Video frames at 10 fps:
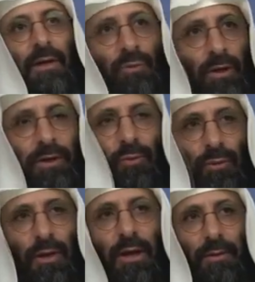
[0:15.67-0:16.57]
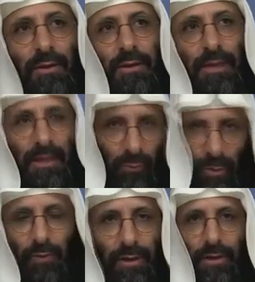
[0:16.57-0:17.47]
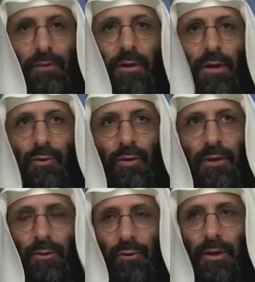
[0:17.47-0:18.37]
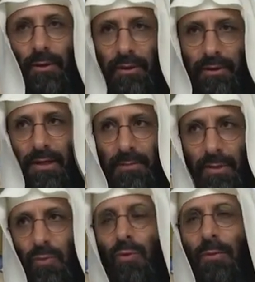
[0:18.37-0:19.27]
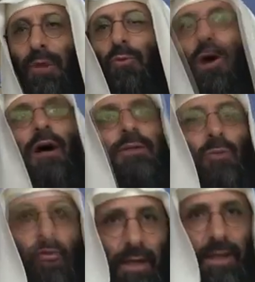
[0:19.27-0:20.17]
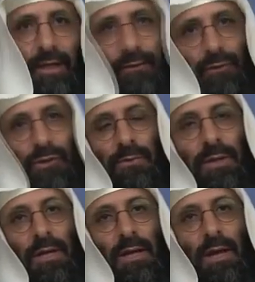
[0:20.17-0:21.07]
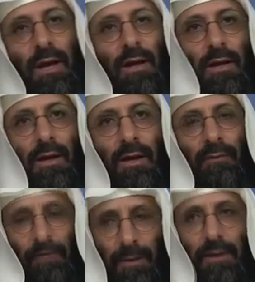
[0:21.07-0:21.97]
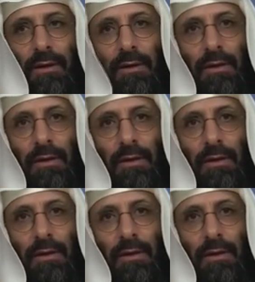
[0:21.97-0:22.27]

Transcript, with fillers: يخادعون الله والذين أو, أو غيره يخادعون الله والذين آمنوا وما يخادعون إلا أنفسهم في البقرة